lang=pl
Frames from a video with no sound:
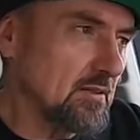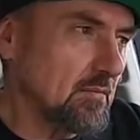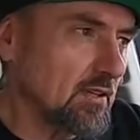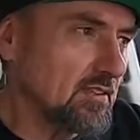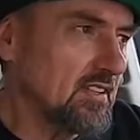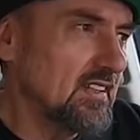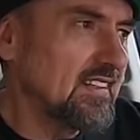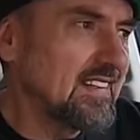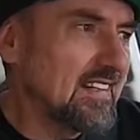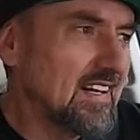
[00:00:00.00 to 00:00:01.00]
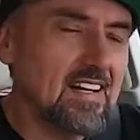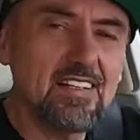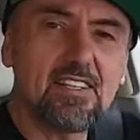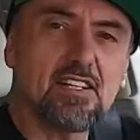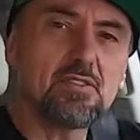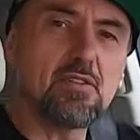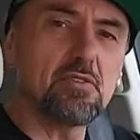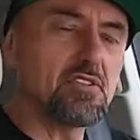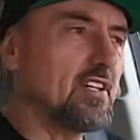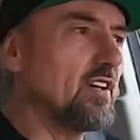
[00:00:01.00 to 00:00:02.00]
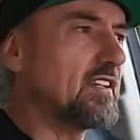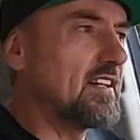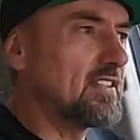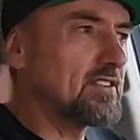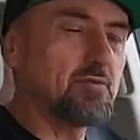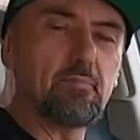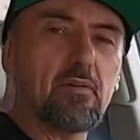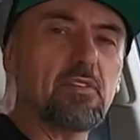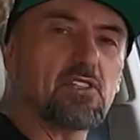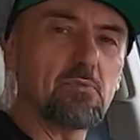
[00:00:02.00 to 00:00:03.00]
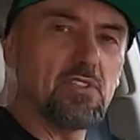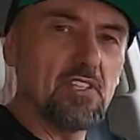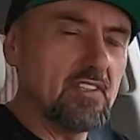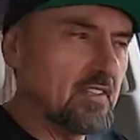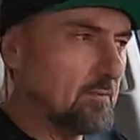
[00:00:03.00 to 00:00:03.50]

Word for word: samochody, charakteryzują się one zupełnie czymś innym.